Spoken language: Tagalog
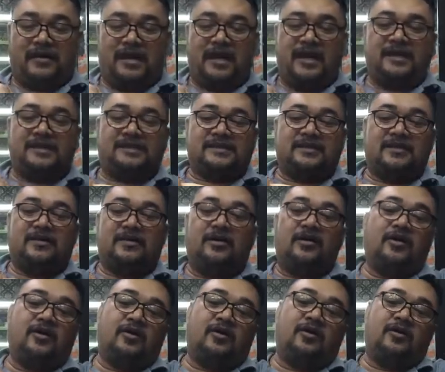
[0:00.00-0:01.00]
Okay?
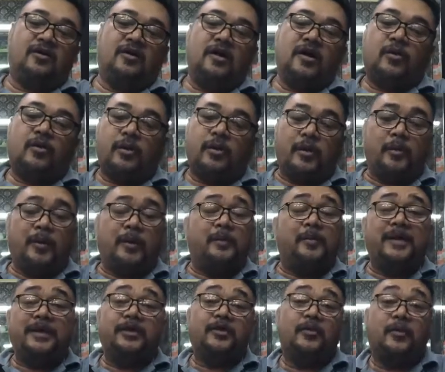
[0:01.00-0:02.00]
So, we
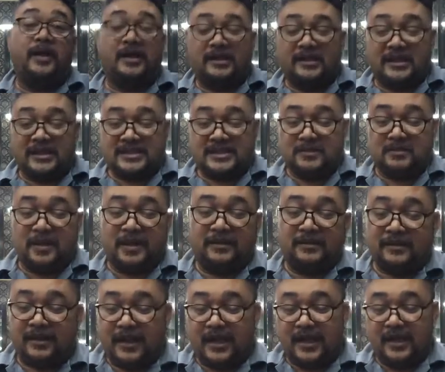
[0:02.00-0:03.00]
will be doing this
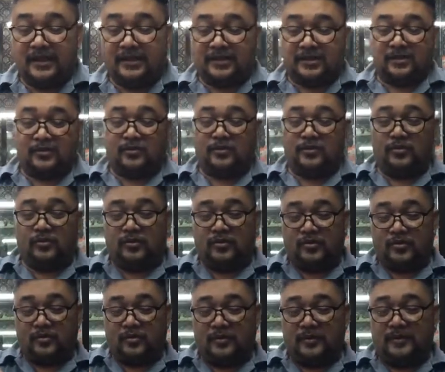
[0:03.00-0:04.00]
monthly to
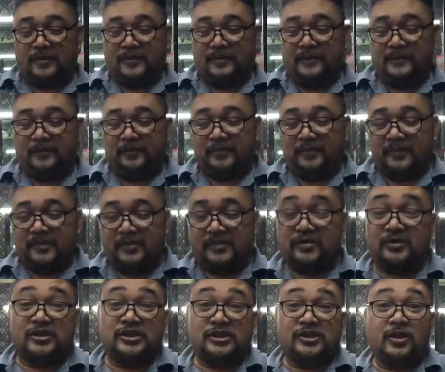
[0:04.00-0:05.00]

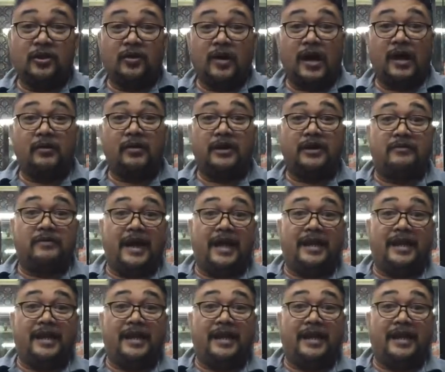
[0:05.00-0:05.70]
to show our